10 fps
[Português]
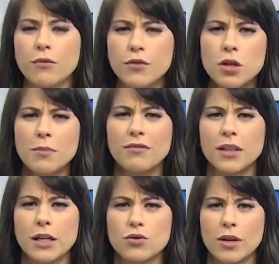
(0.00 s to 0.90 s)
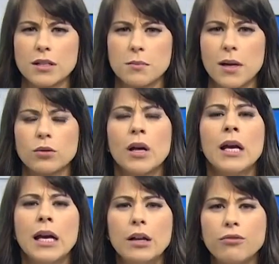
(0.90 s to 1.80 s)
Vou chamar Vanderson Nascimento,
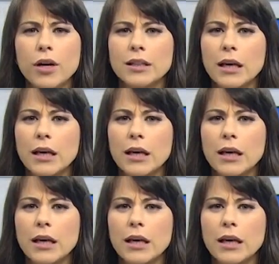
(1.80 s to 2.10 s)
ele foi até o